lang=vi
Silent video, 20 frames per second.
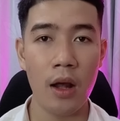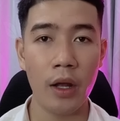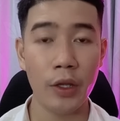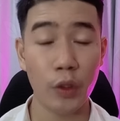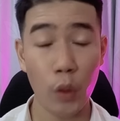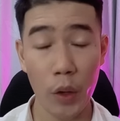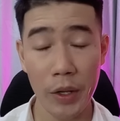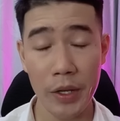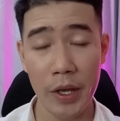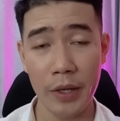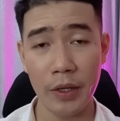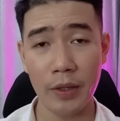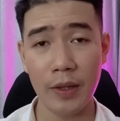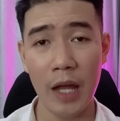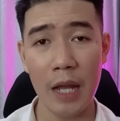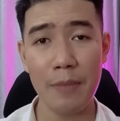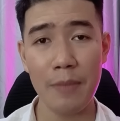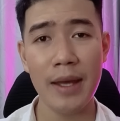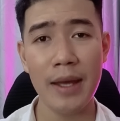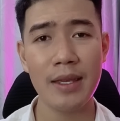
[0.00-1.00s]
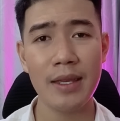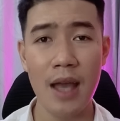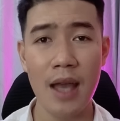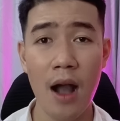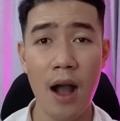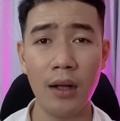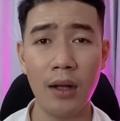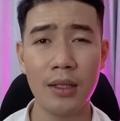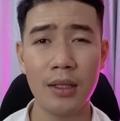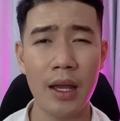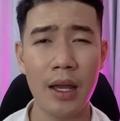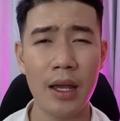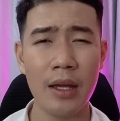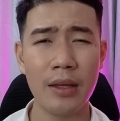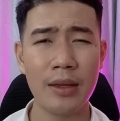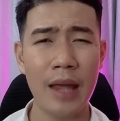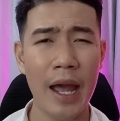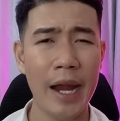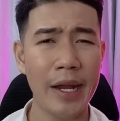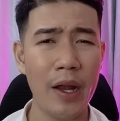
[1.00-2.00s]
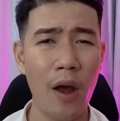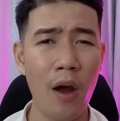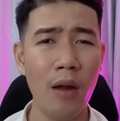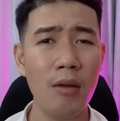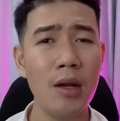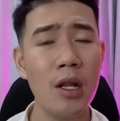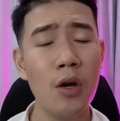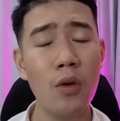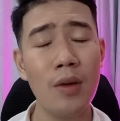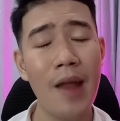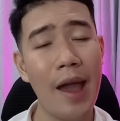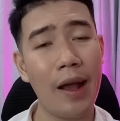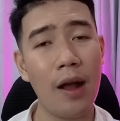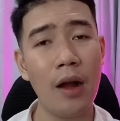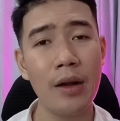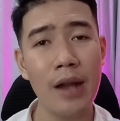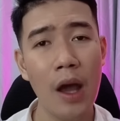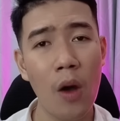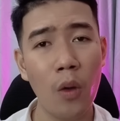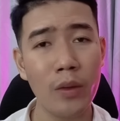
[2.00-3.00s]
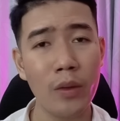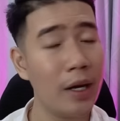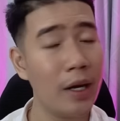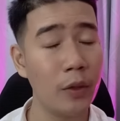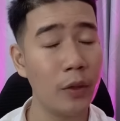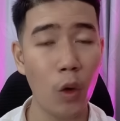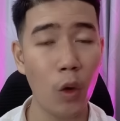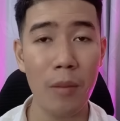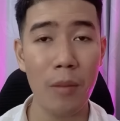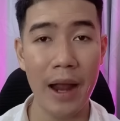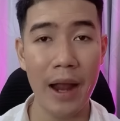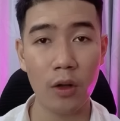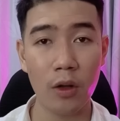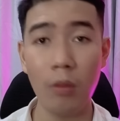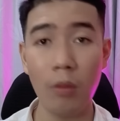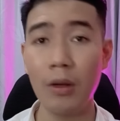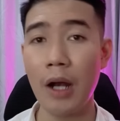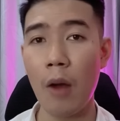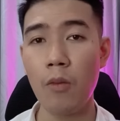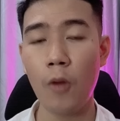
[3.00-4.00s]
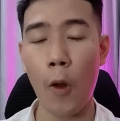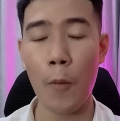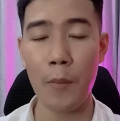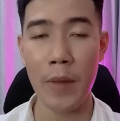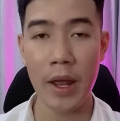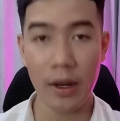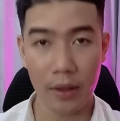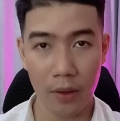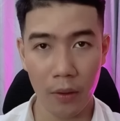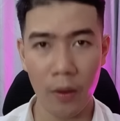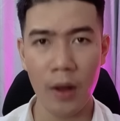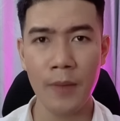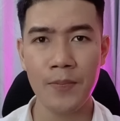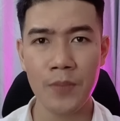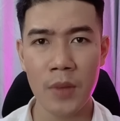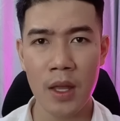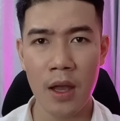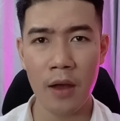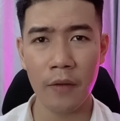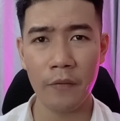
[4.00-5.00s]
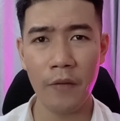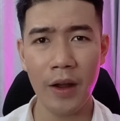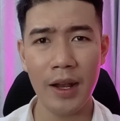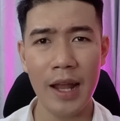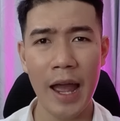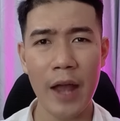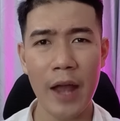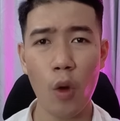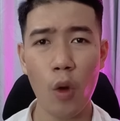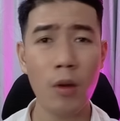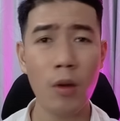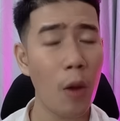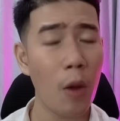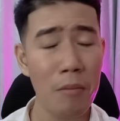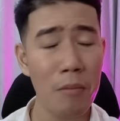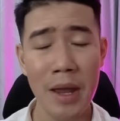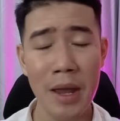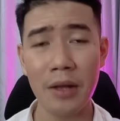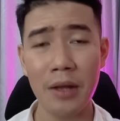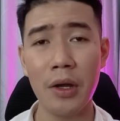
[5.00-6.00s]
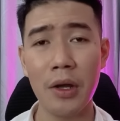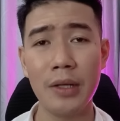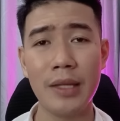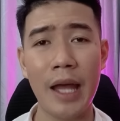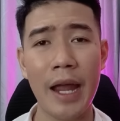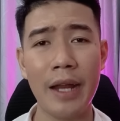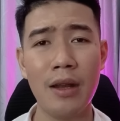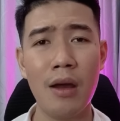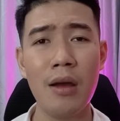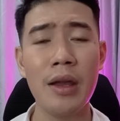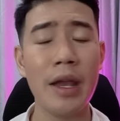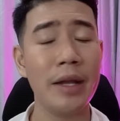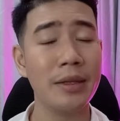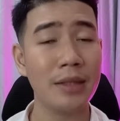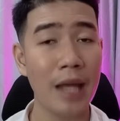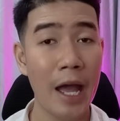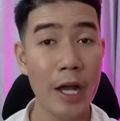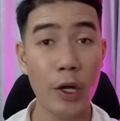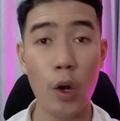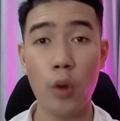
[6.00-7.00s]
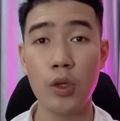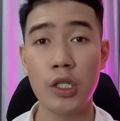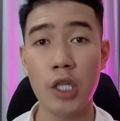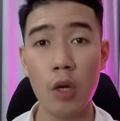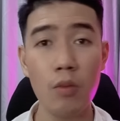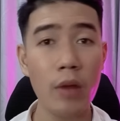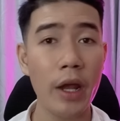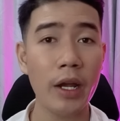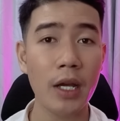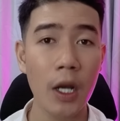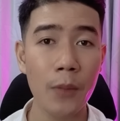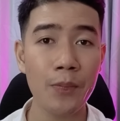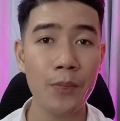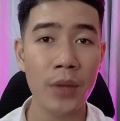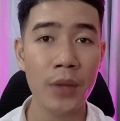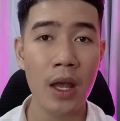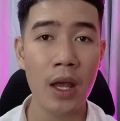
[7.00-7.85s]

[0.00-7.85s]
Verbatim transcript: Tuy nhiên cho tới bây giờ thì thầy đó lưu lạc ở đâu gia đình của bạn cũng không còn biết nữa. Với lại cũng không biết người thầy đó hiện tại còn sống hay không.